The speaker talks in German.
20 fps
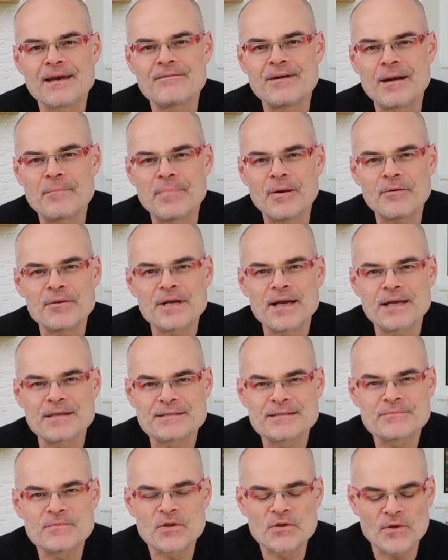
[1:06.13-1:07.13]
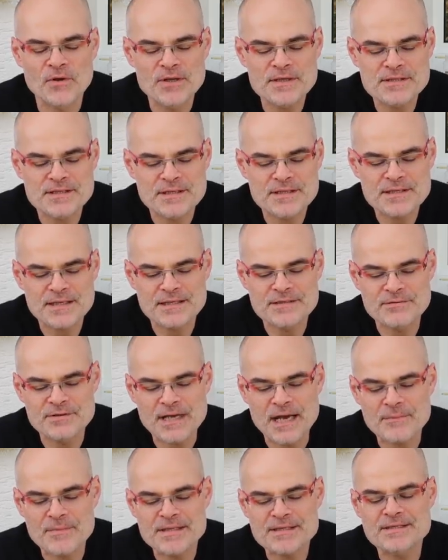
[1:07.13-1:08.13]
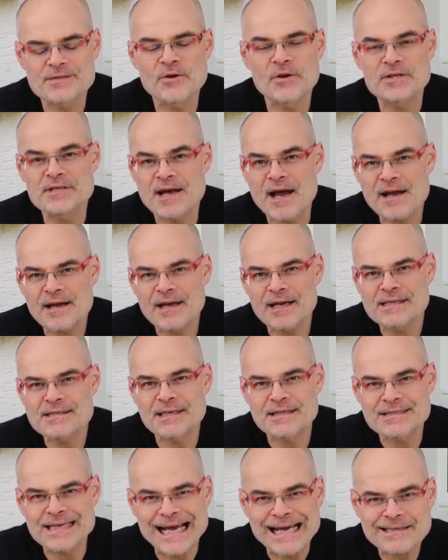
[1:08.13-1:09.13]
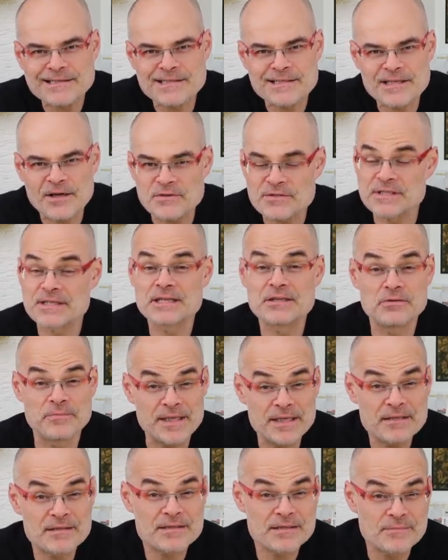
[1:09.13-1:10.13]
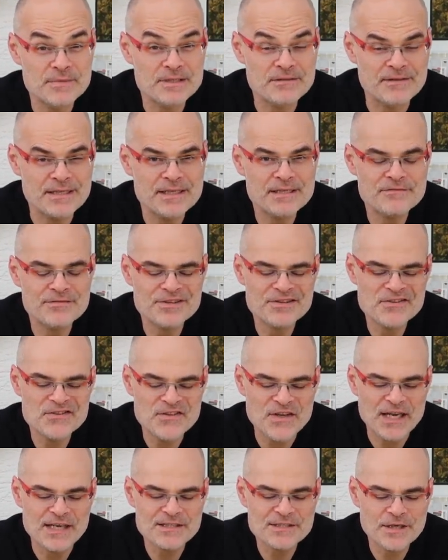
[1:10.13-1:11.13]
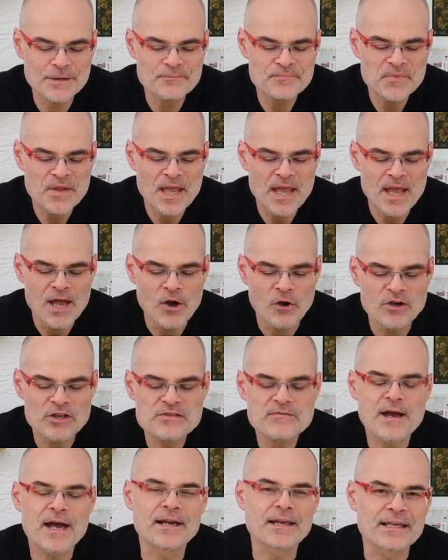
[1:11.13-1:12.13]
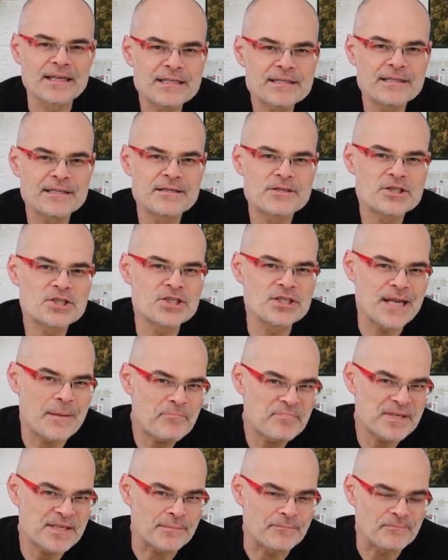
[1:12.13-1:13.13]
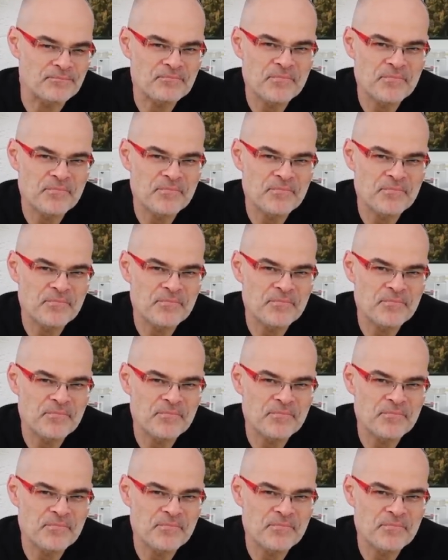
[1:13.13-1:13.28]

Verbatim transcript: Er war Baujahr 97, also damals 9 Jahre alt, hatte 80.000 Kilometer, ziemlich wenig für dieses Alter und das war ein richtiges Schnäppchen.